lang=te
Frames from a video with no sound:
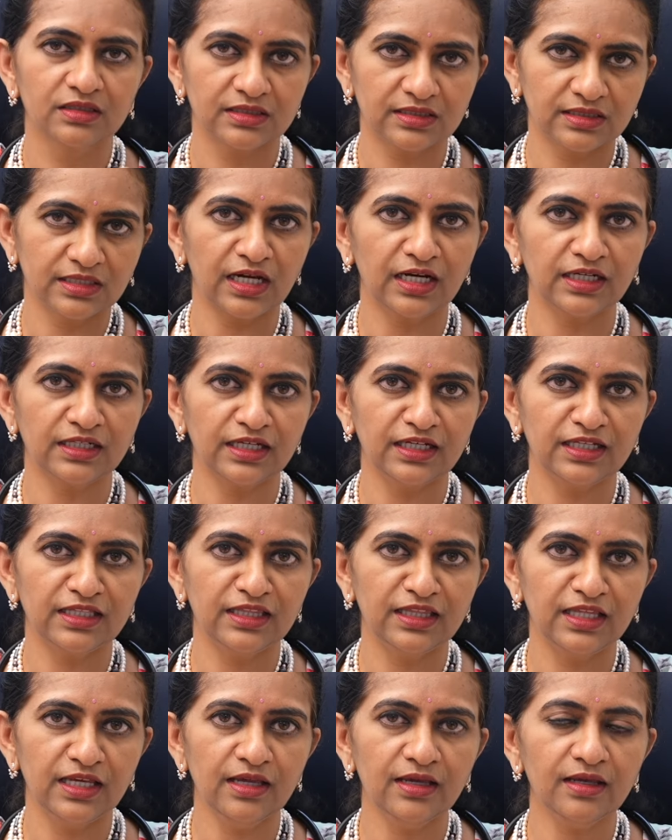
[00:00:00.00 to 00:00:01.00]
స్టార్ట్
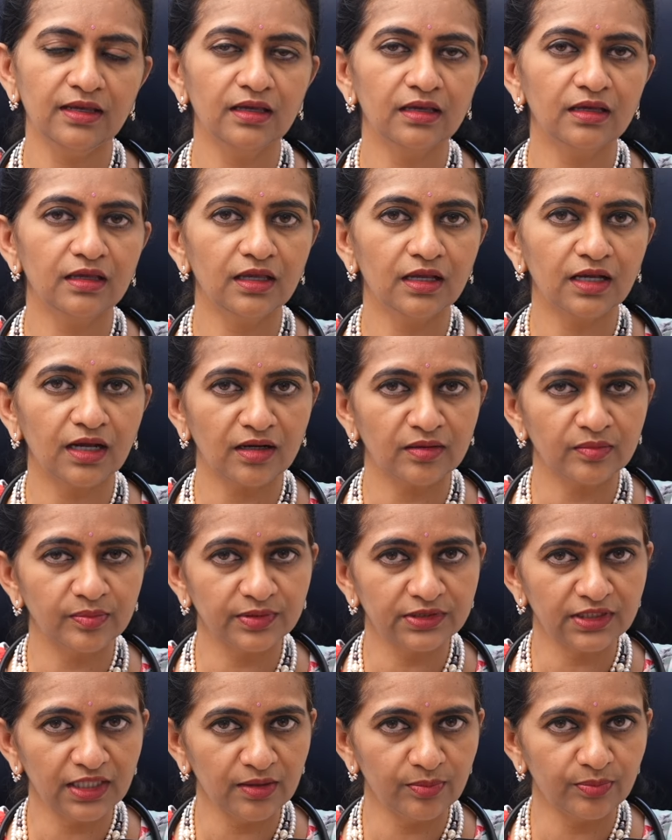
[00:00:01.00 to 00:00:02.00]
అయింది
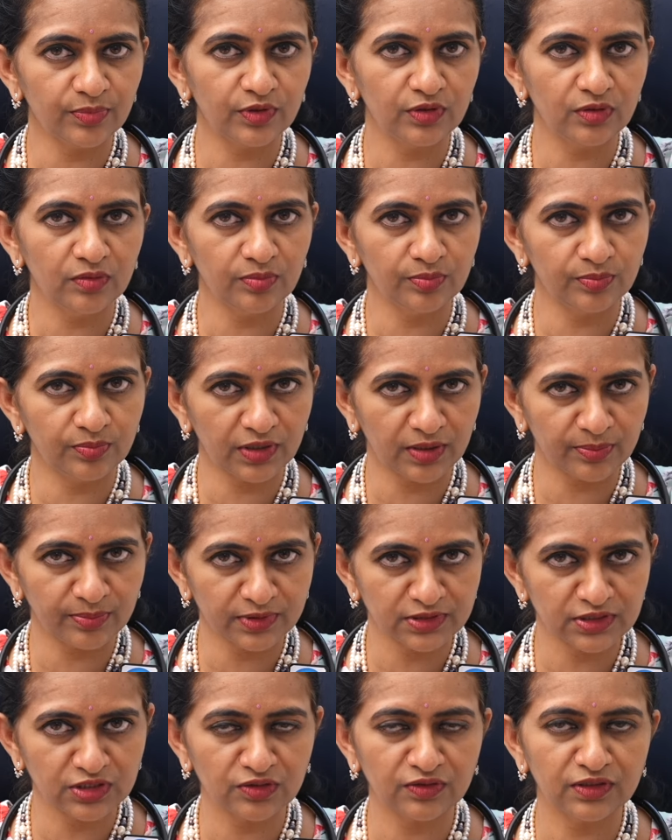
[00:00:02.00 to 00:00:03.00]
కాకపోతే ఇప్పుడు
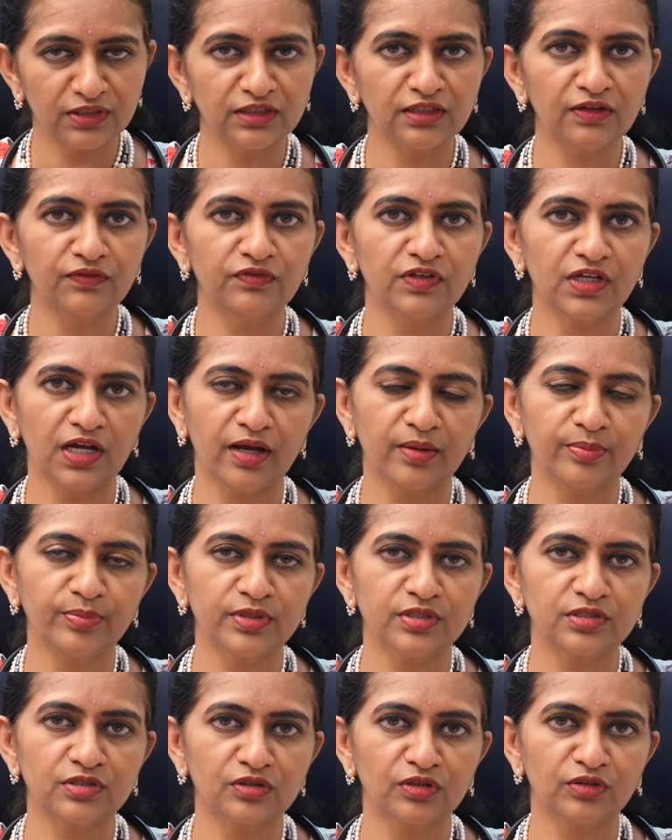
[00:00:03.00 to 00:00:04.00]
ప్రపంచం అంతా
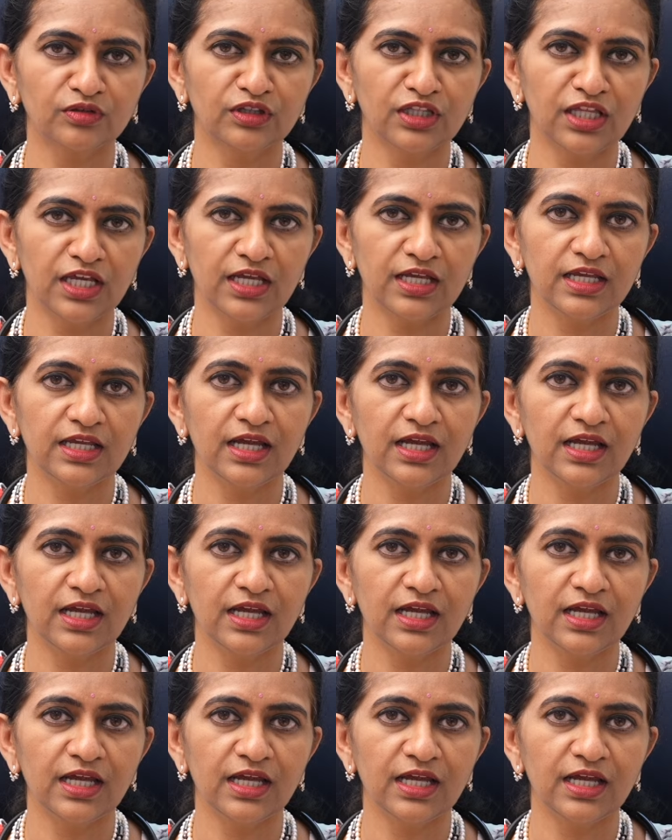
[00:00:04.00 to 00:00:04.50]
వ్యాపిస్తోంది